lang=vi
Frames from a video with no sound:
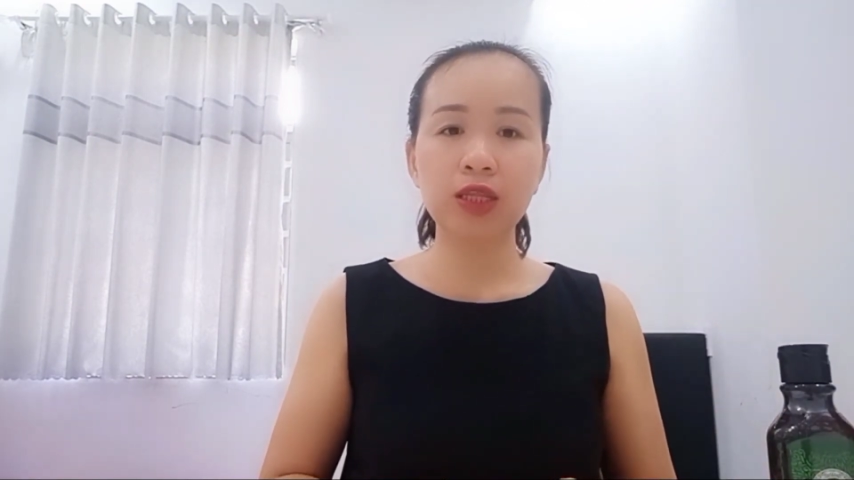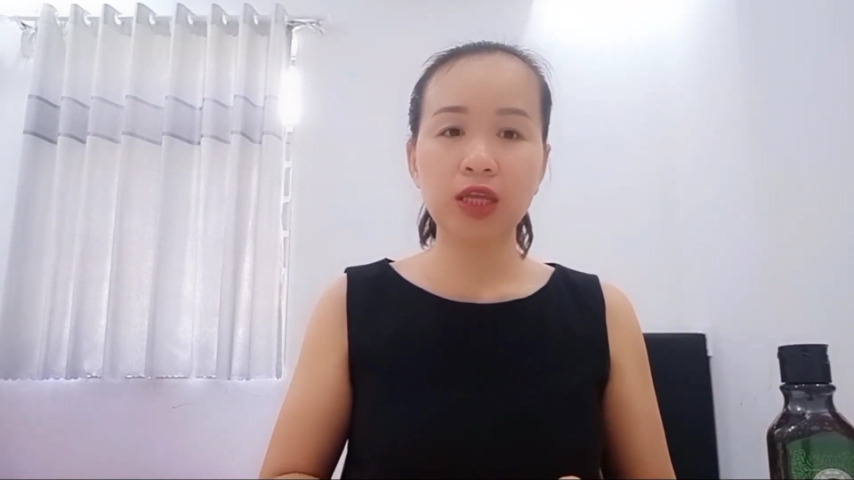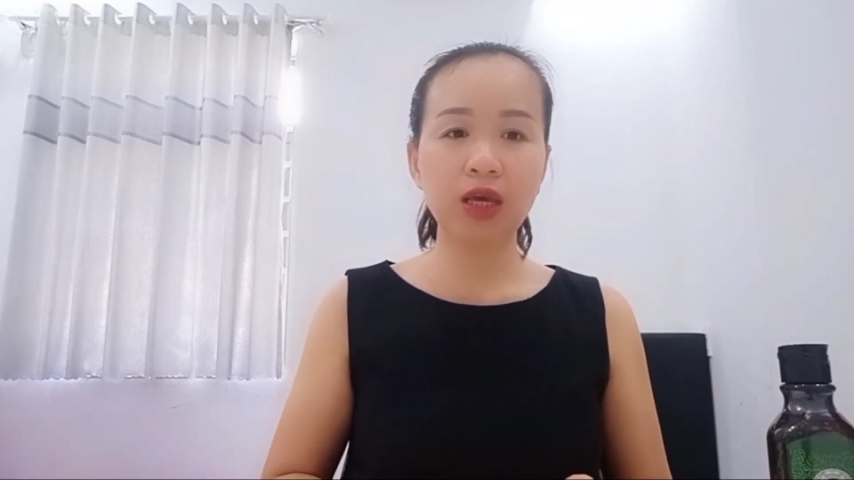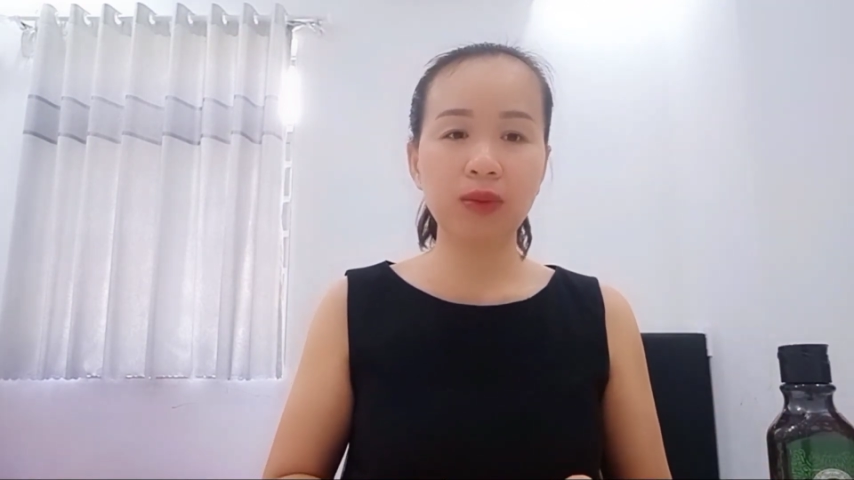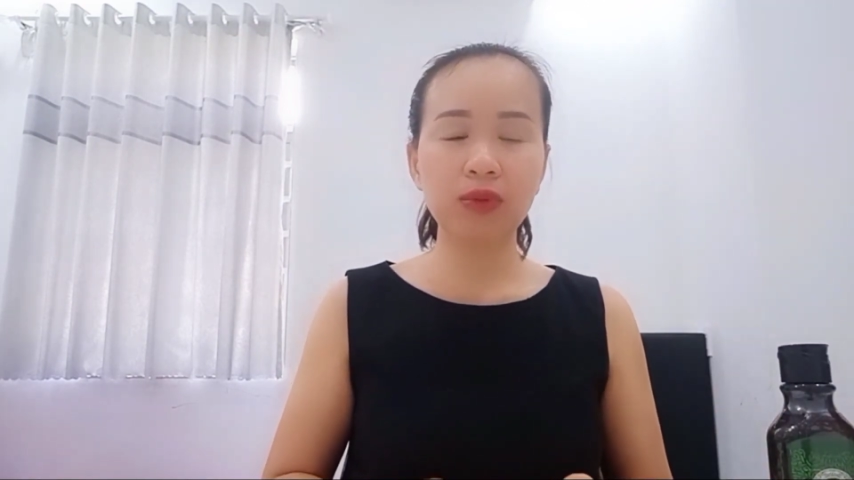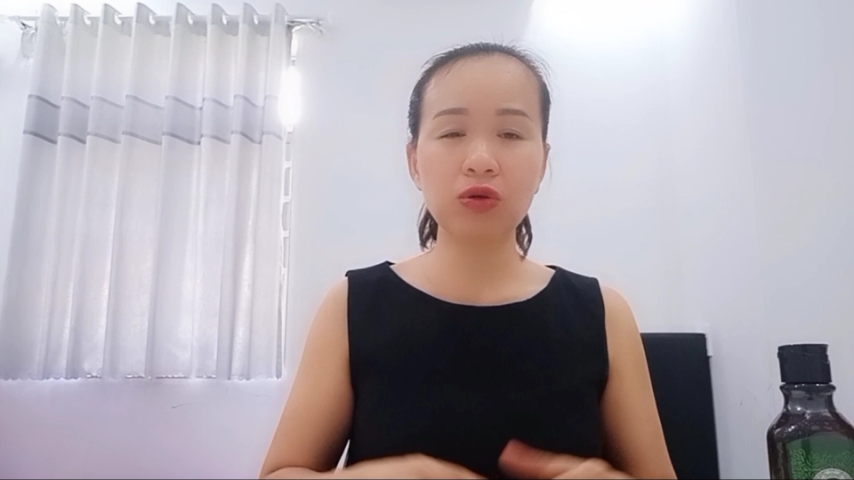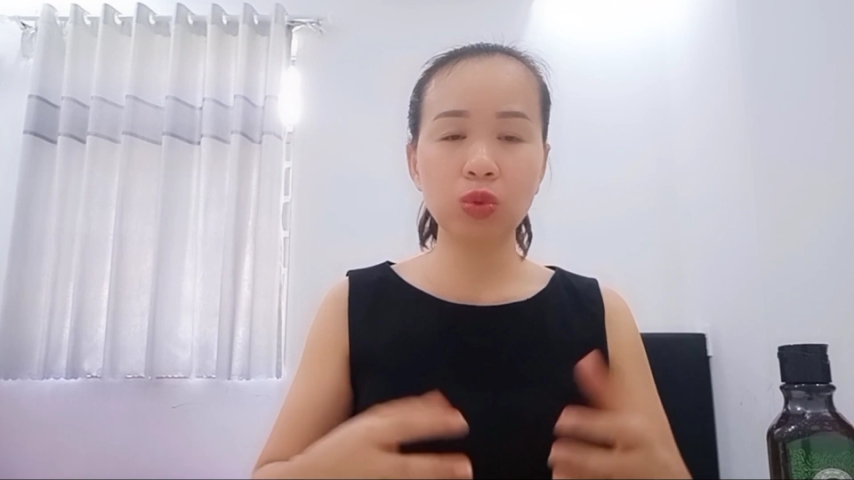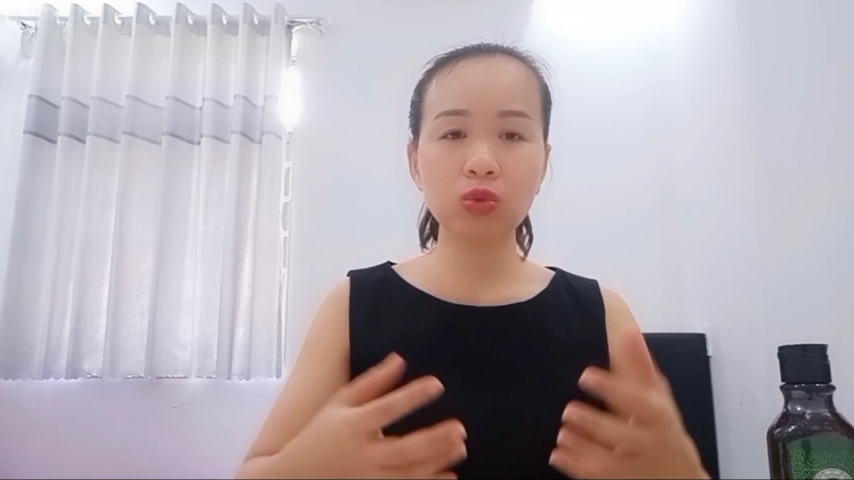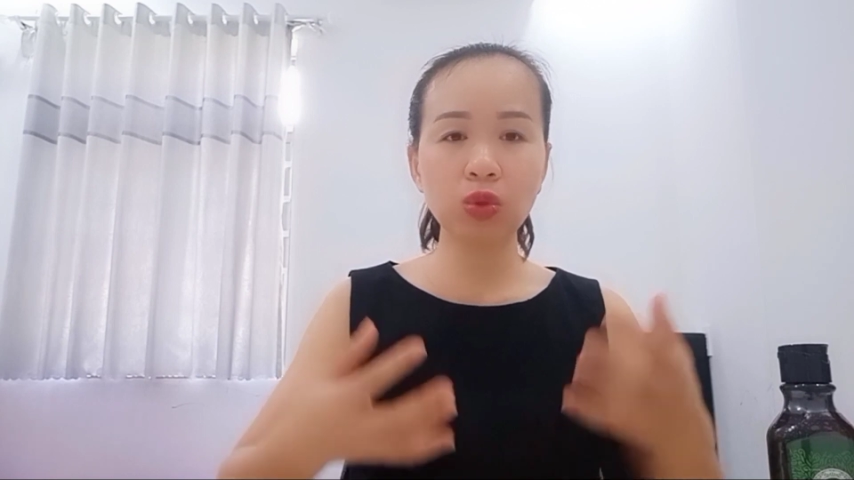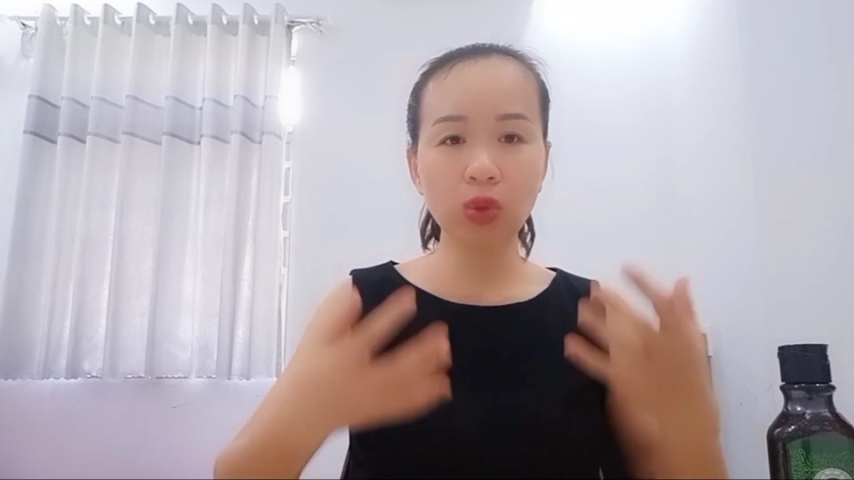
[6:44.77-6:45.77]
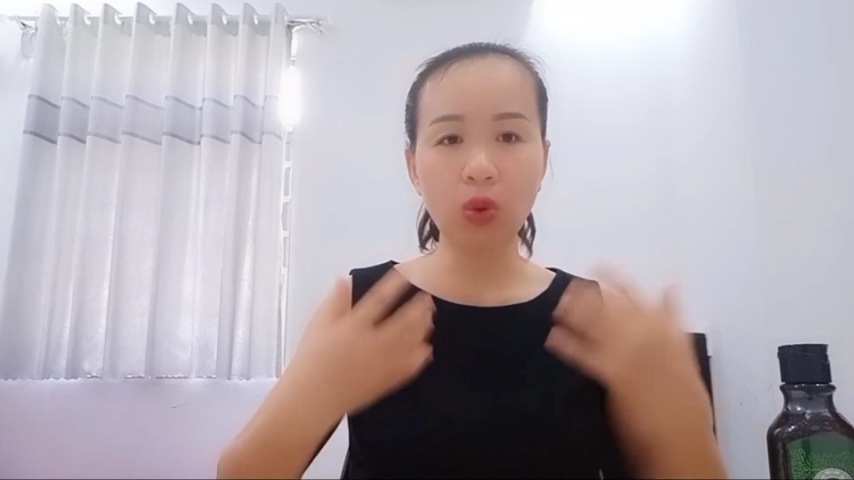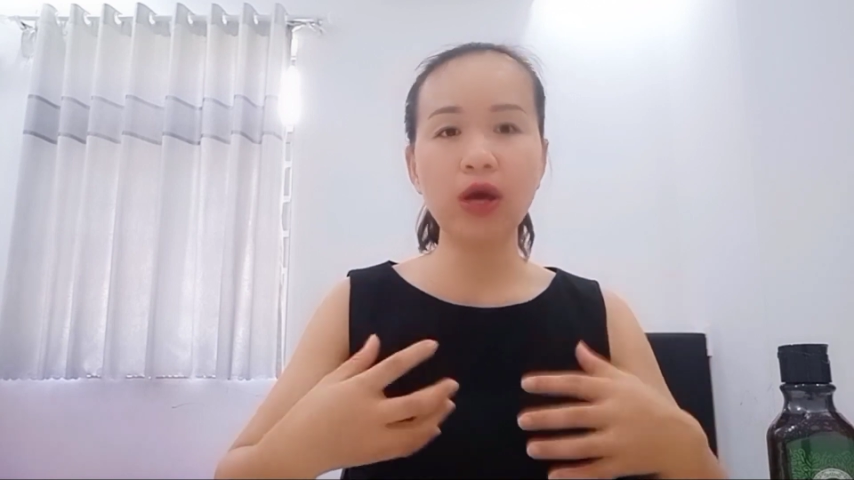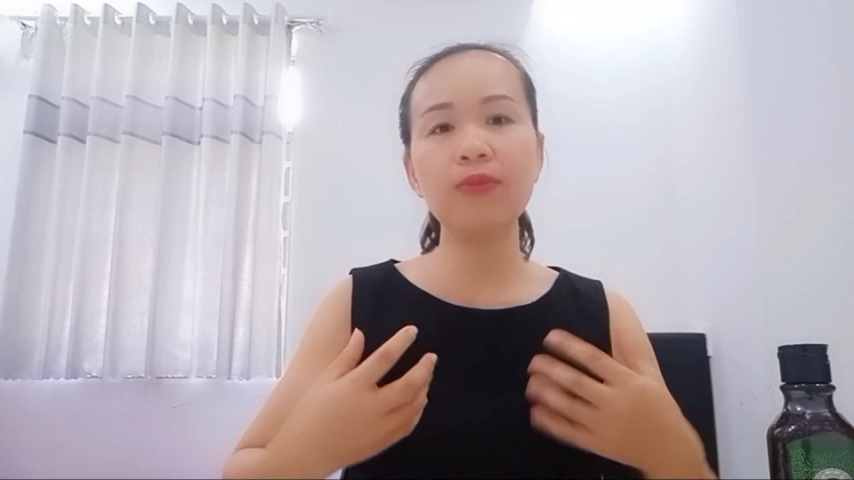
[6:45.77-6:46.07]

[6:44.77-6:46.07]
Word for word: thì nó nó đổ